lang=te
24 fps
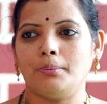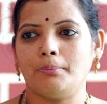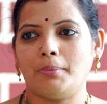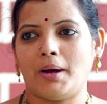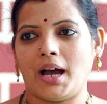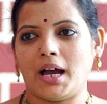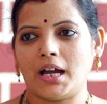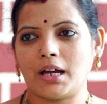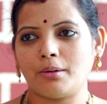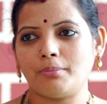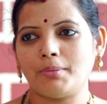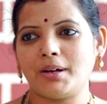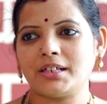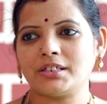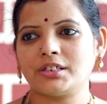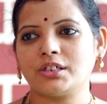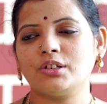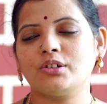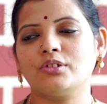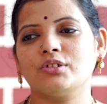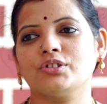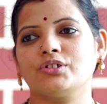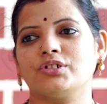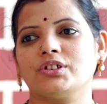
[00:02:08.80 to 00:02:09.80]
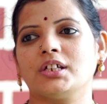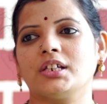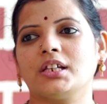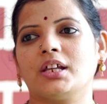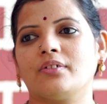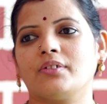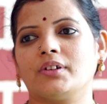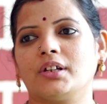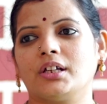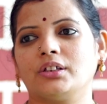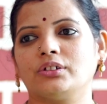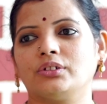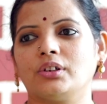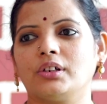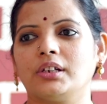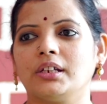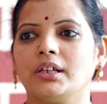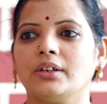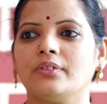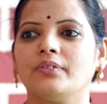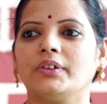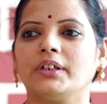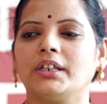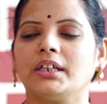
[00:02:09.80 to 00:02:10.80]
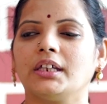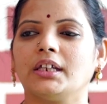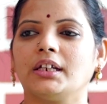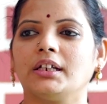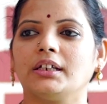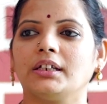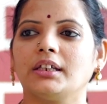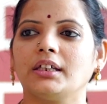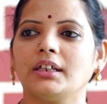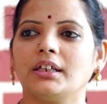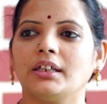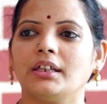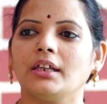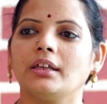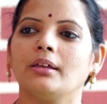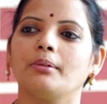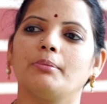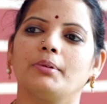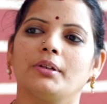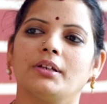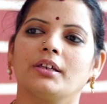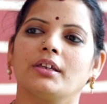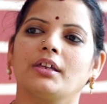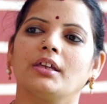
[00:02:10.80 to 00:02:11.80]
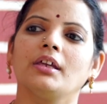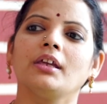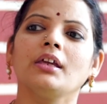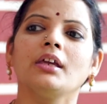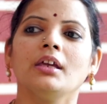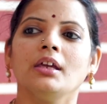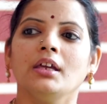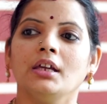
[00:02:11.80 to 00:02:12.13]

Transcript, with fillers: ఈ మాఘమాసంలో వచ్చే నవరాత్రులు ఏమిటి అంటే మనకి